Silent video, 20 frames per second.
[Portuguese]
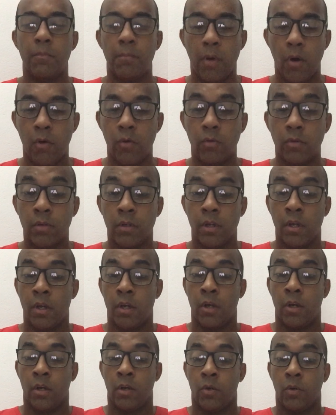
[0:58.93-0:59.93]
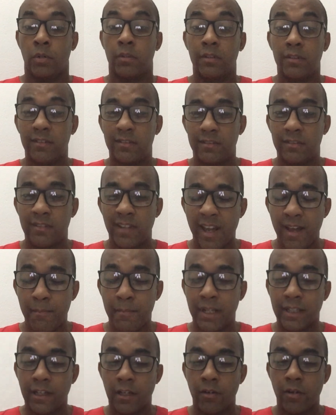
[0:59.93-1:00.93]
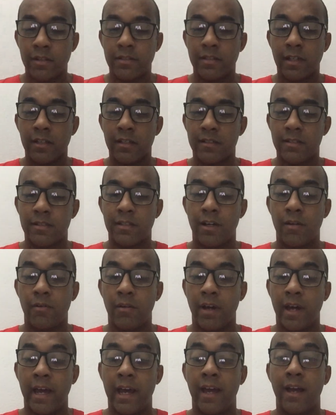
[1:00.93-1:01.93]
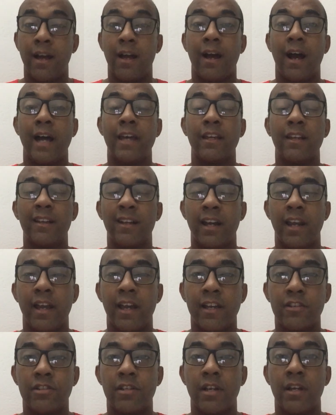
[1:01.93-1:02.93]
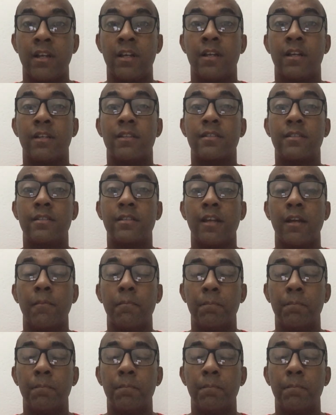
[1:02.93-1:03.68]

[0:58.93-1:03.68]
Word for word: Bom, tema da nossa lição é A Igreja se